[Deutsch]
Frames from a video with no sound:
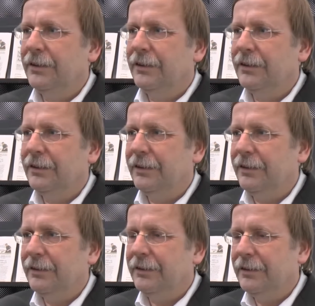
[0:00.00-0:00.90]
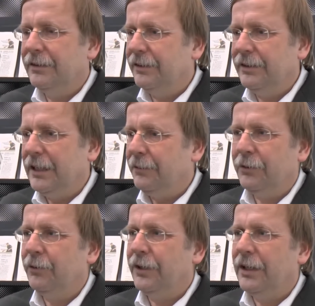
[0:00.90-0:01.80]
äh, einfach
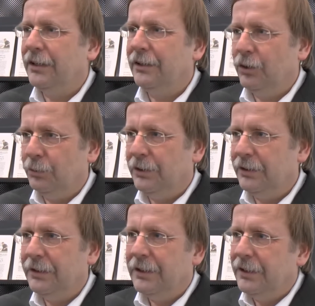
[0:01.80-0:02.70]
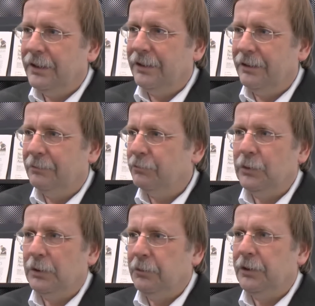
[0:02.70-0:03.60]
zu sagen, darüber äh,
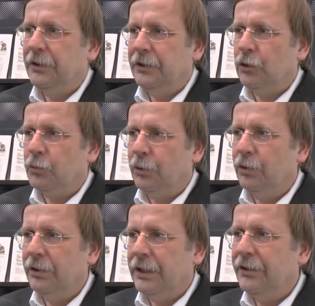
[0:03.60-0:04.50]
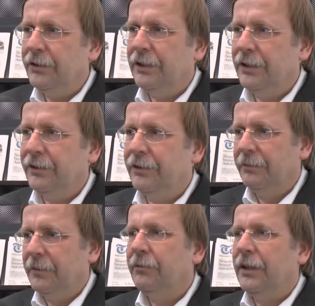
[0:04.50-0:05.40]
wird nicht gesprochen, da ist nichts.
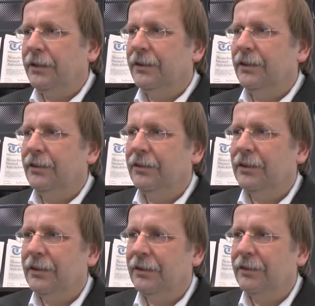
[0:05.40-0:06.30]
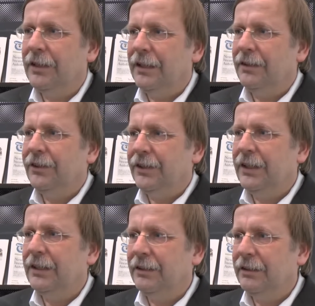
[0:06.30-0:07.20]
Fakt ist, dass
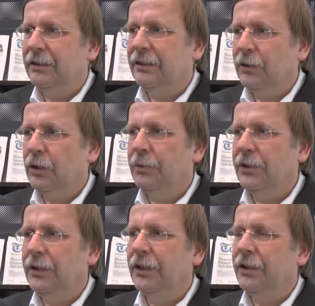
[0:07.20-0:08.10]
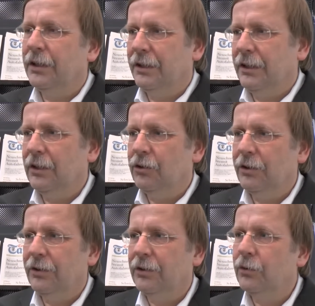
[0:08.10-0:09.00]
Tätigkeiten, körperliche Attacken gegen
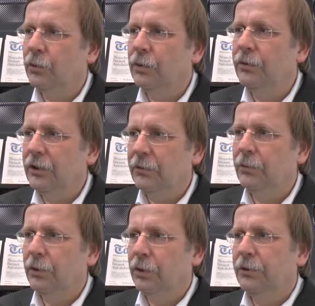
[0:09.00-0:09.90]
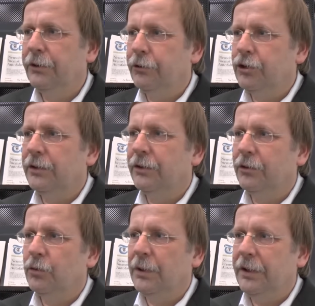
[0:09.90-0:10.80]
Schiedsrichter so gut wie nicht vorkommen, das ist
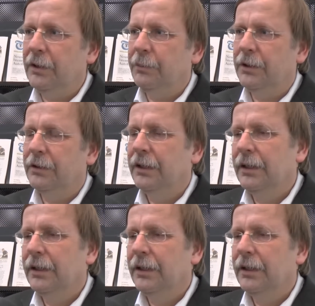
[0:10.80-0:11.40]
statistisch belegbar.